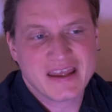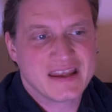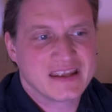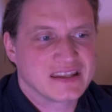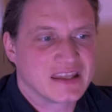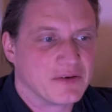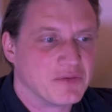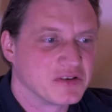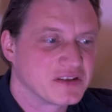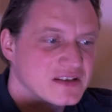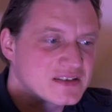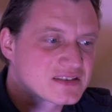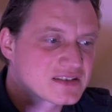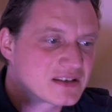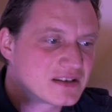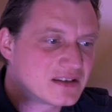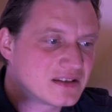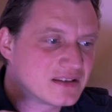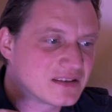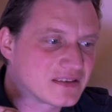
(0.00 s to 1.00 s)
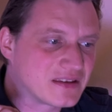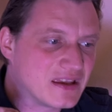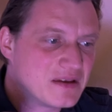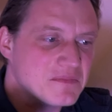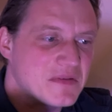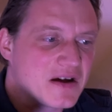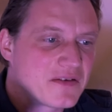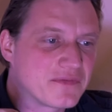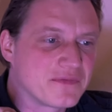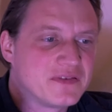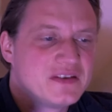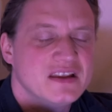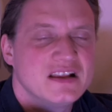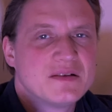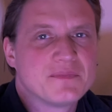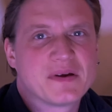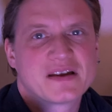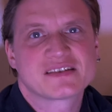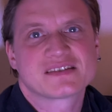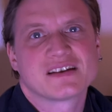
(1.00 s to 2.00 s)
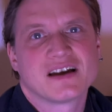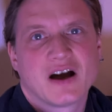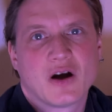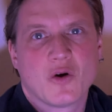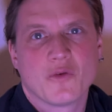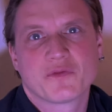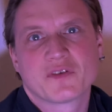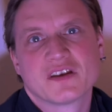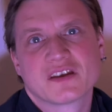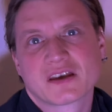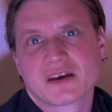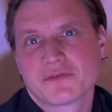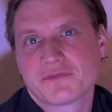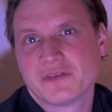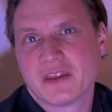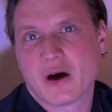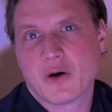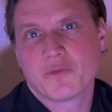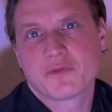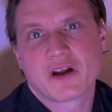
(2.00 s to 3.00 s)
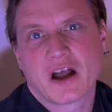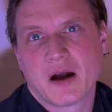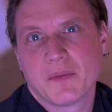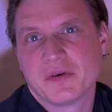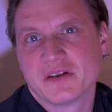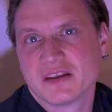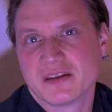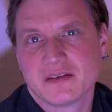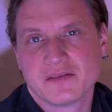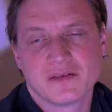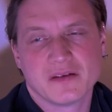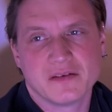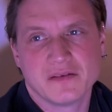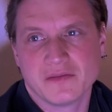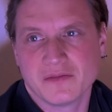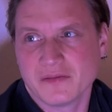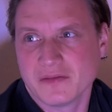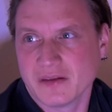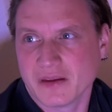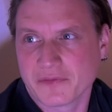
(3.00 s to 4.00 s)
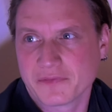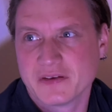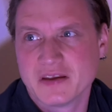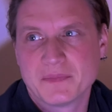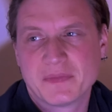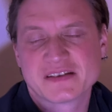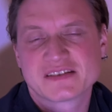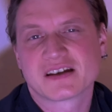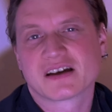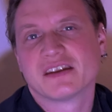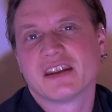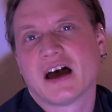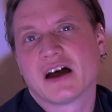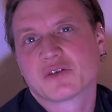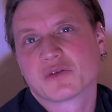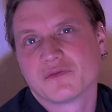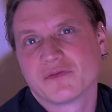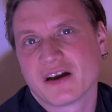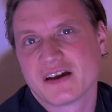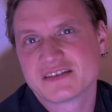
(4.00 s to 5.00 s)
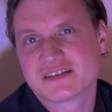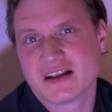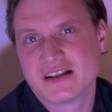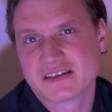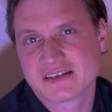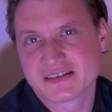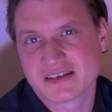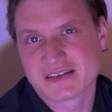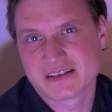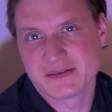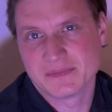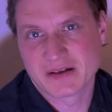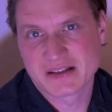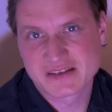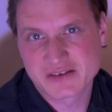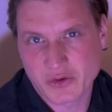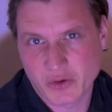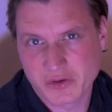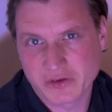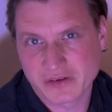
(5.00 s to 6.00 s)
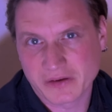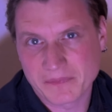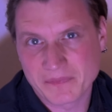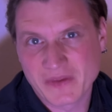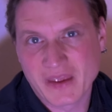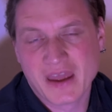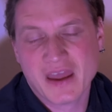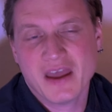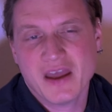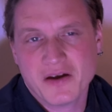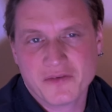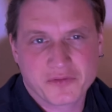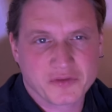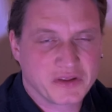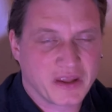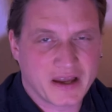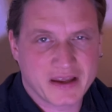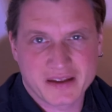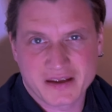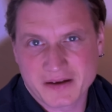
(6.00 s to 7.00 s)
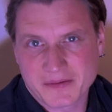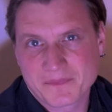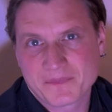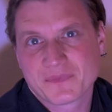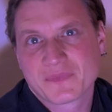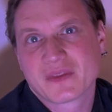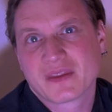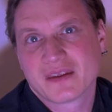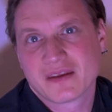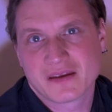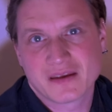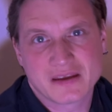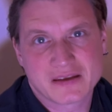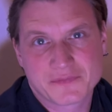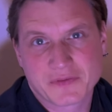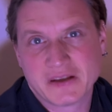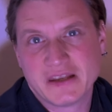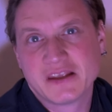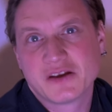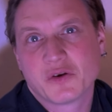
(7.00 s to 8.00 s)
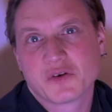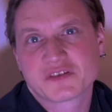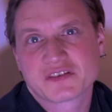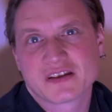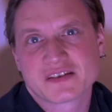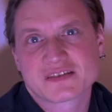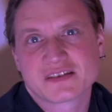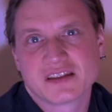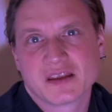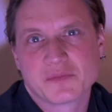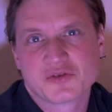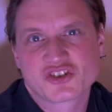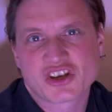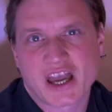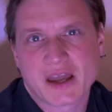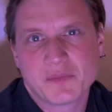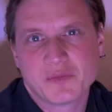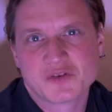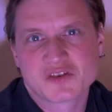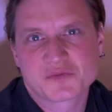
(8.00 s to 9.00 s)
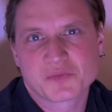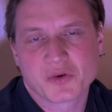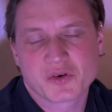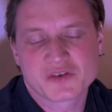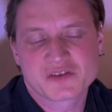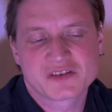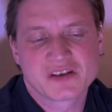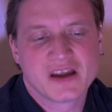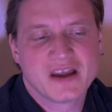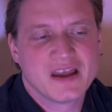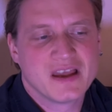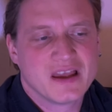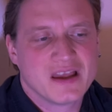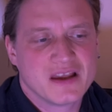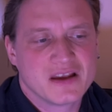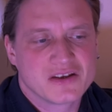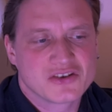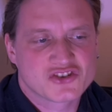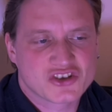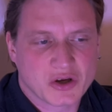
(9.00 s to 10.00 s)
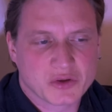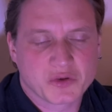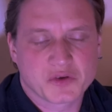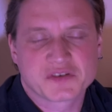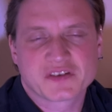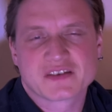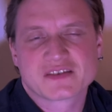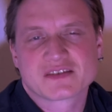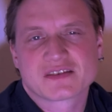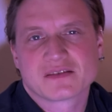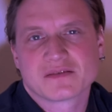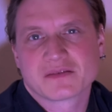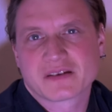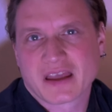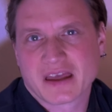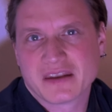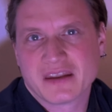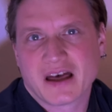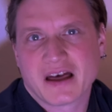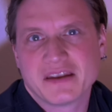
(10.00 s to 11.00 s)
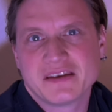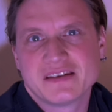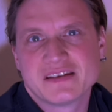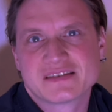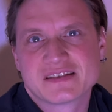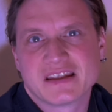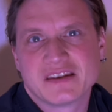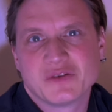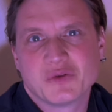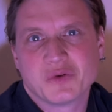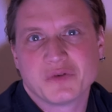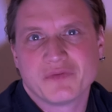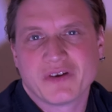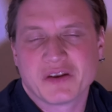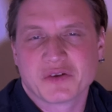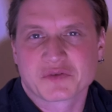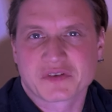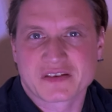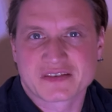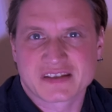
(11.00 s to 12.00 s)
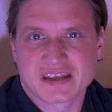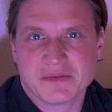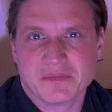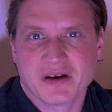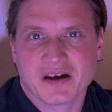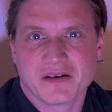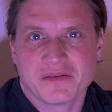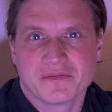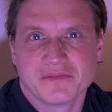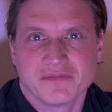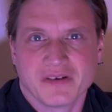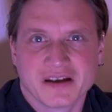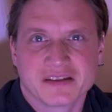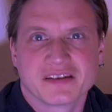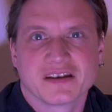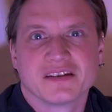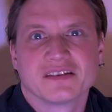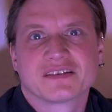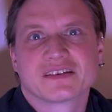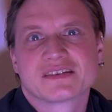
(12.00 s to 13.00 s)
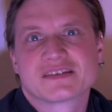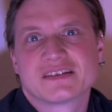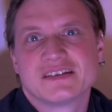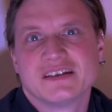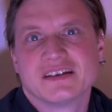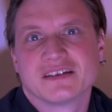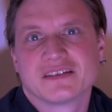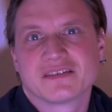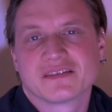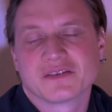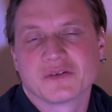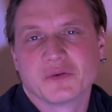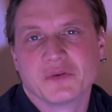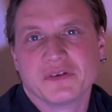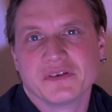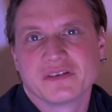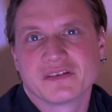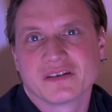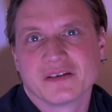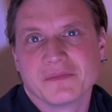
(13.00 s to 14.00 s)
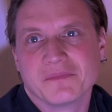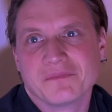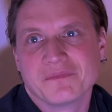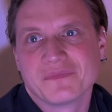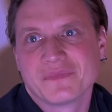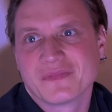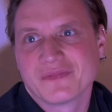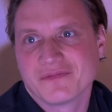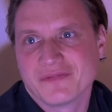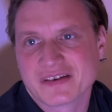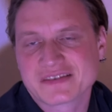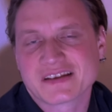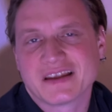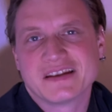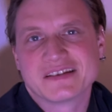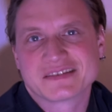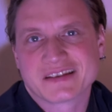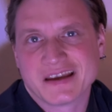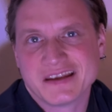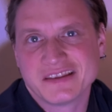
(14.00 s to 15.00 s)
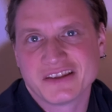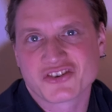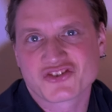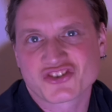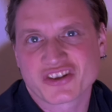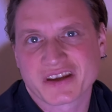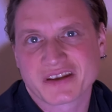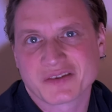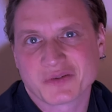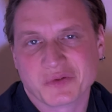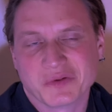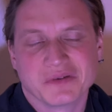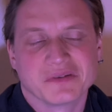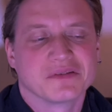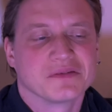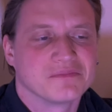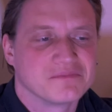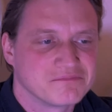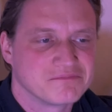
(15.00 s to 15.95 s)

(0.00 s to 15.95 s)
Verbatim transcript: Da wird es Thema viel besser aufgegriffen, aufgearbeitet, in einer viel besseren Art und Weise, als ich es jemals könnte. Von daher, ich verlinke euch das in der Beschreibungsbox. Schaut euch das gerne an, die Sendung, wenn euch das Thema weiter interessiert und ähm, was alles dahinter steckt und